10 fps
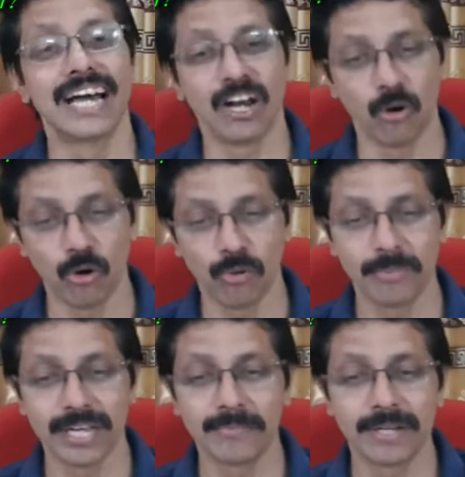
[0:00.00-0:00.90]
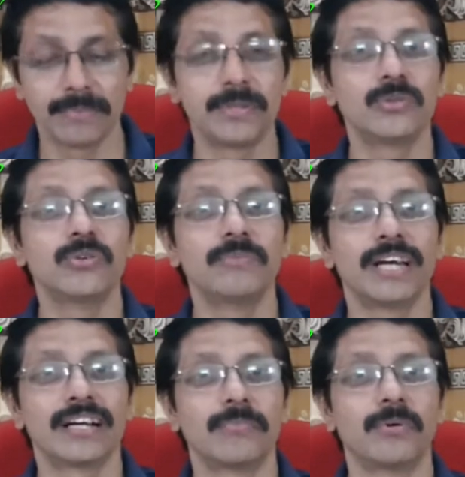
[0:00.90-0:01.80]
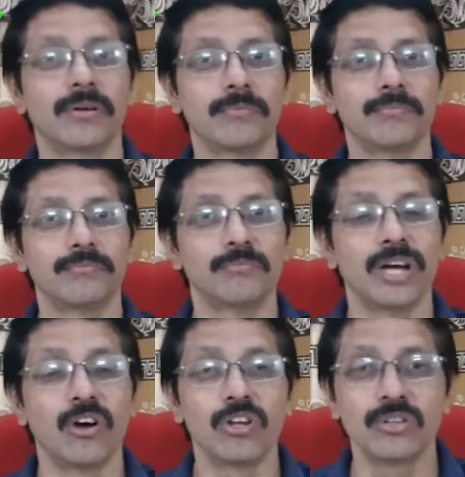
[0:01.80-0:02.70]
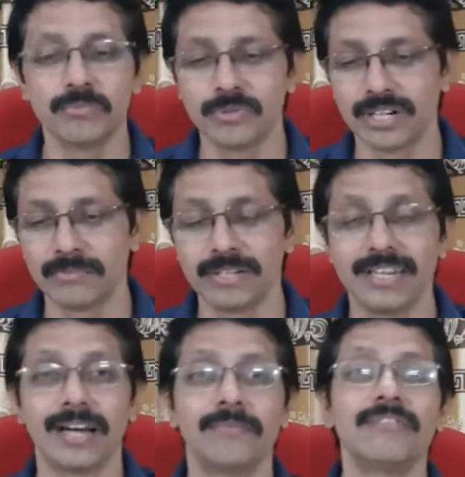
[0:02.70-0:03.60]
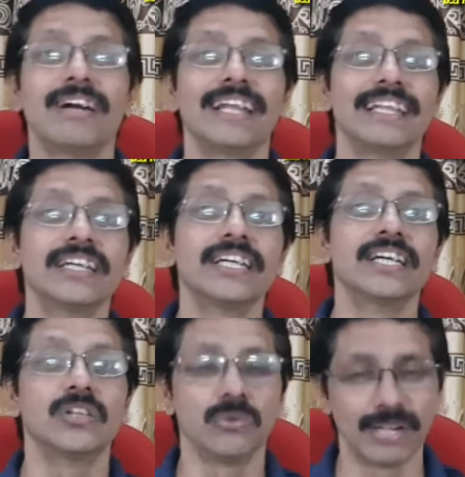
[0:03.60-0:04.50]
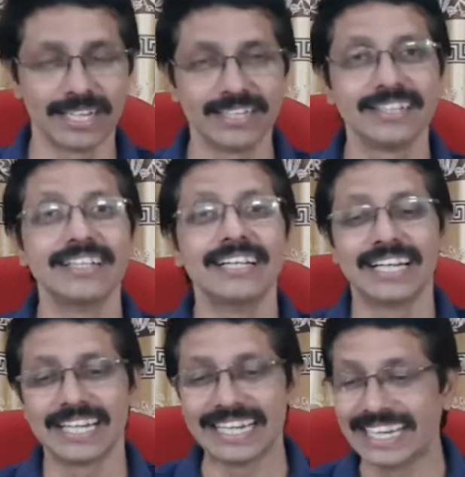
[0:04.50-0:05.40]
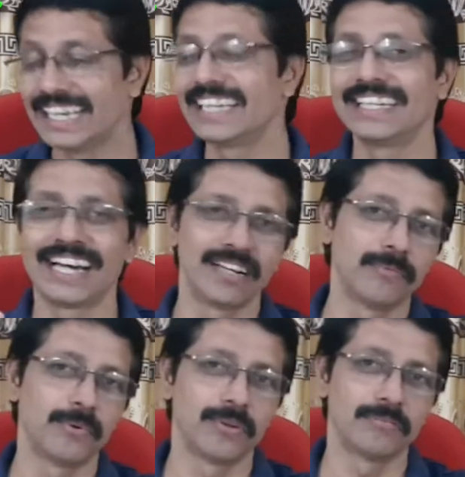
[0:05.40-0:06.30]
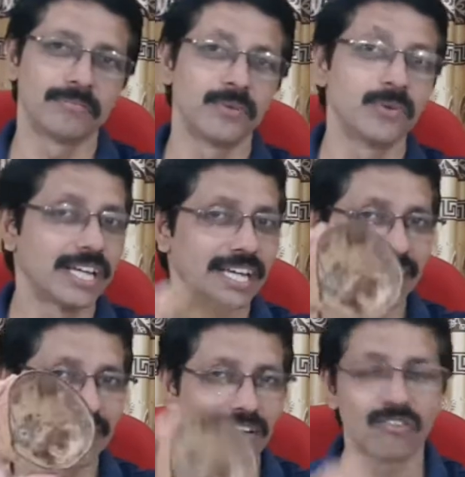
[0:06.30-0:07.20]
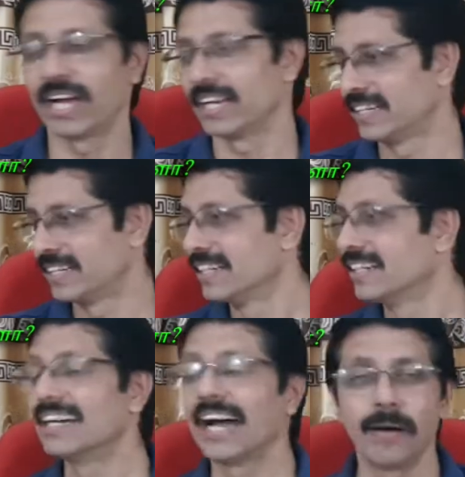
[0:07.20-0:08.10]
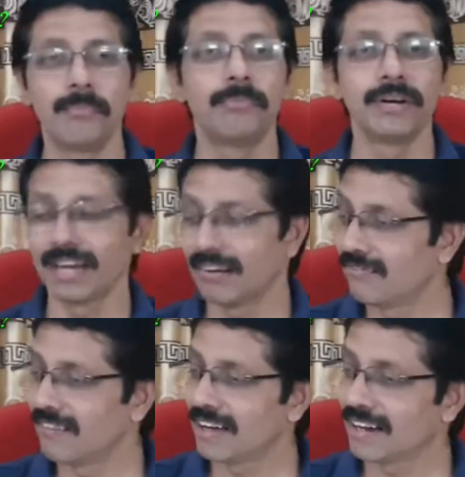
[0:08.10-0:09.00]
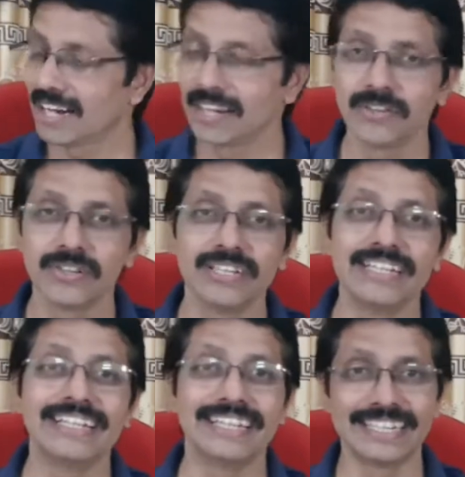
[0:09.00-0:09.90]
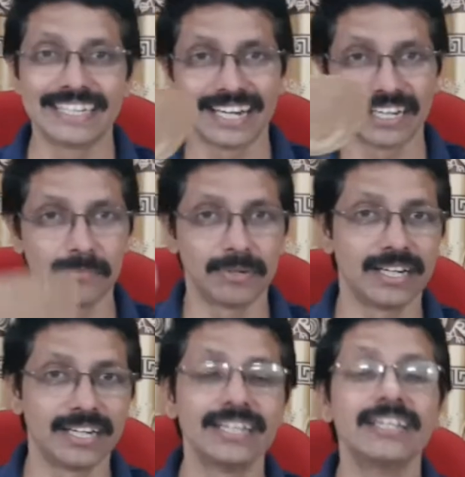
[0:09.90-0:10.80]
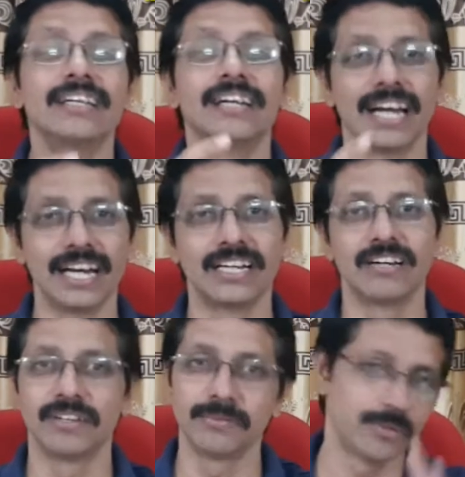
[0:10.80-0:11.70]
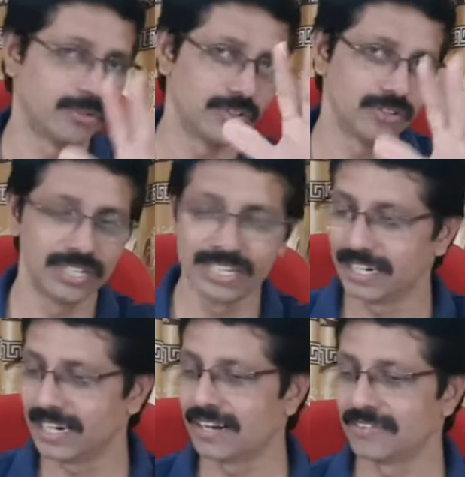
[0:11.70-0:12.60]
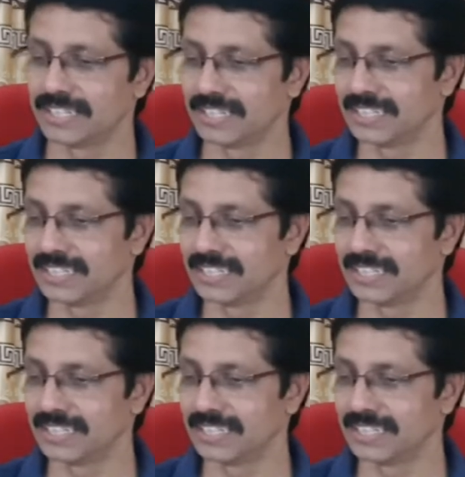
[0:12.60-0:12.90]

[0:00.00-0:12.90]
ஓ மேற்பிறப்பை தூய்மையாக்க போகிறோம் ஒரு தும்புகளும் இல்லாமல் வலித்து துடைத்து நீட்டாக போகிறோம் ஓகே ரைட் அப்போ அவ்வாறான ஒரு நீட்டாக்கப்பட்டு எடுக்கவனும் ஒன்று ரெண்டாவது